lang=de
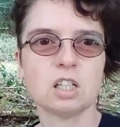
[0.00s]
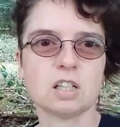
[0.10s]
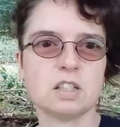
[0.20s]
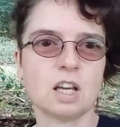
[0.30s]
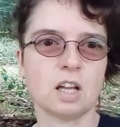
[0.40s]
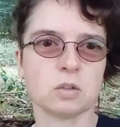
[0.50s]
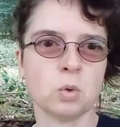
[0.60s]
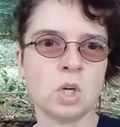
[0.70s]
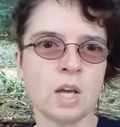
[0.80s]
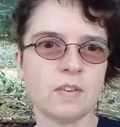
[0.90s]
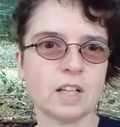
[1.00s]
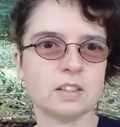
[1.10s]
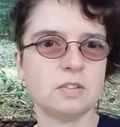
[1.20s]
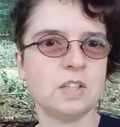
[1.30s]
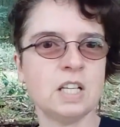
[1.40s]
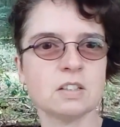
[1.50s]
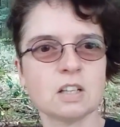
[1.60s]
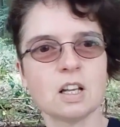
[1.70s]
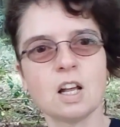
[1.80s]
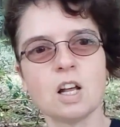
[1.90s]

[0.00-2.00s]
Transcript: dass er ganz unerwartet wies,